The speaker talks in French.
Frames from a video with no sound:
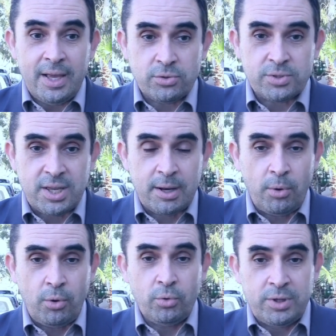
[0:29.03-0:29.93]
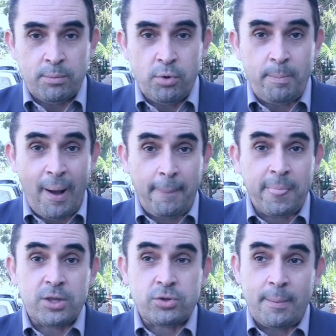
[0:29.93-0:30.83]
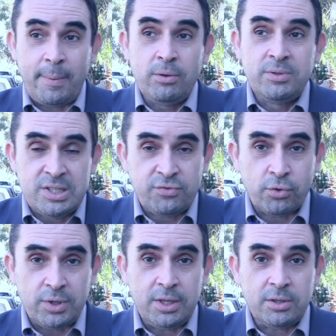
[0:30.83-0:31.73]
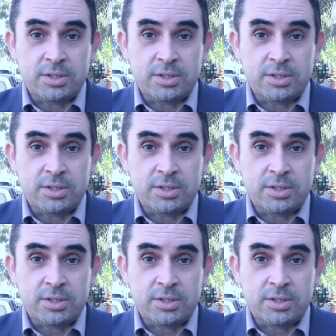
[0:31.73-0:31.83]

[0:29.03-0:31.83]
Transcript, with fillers: essentiellement au début par ce qu'on appelle une dysphonie.